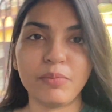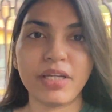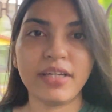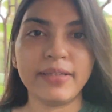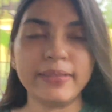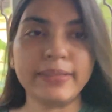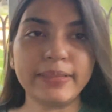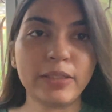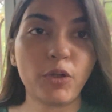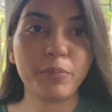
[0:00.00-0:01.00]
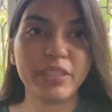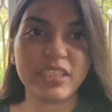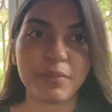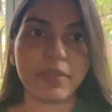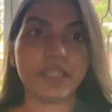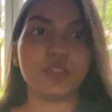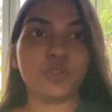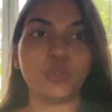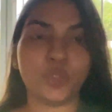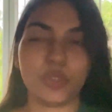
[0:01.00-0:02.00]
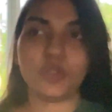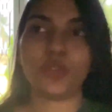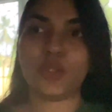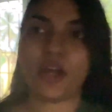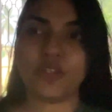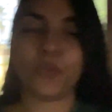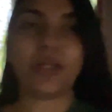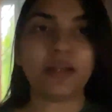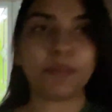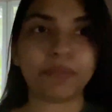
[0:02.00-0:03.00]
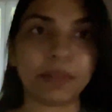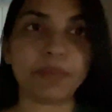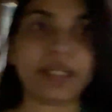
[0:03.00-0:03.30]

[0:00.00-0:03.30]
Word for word: में और पीछे मेरे नहा धोए कपड़े भी